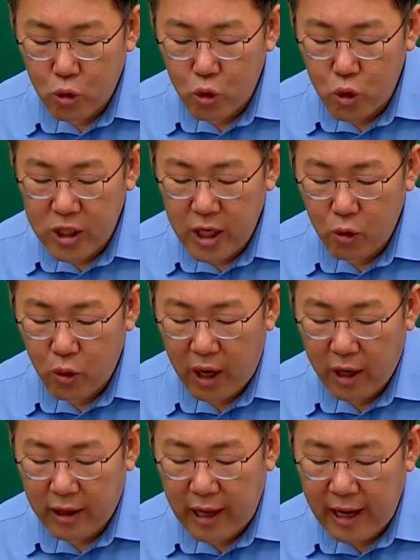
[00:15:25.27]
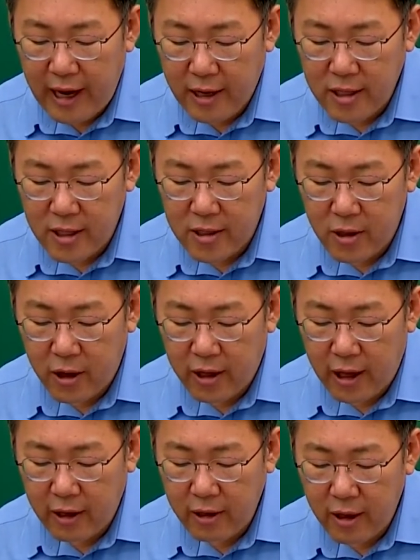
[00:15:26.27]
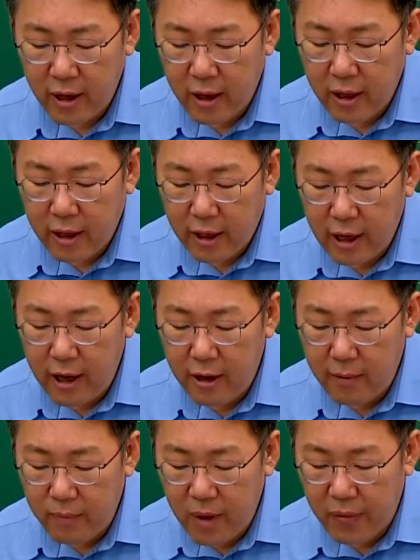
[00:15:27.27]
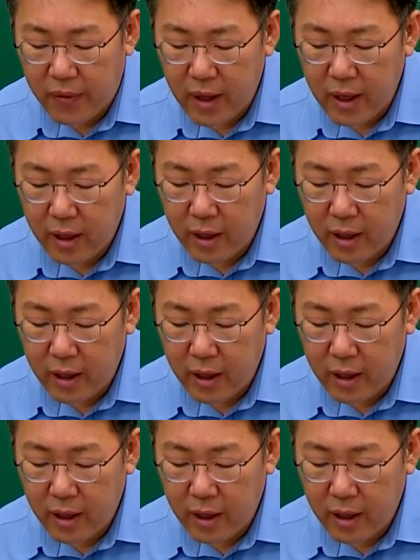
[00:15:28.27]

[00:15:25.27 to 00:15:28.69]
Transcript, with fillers: 우체국의 대량 증설에 따른 일면,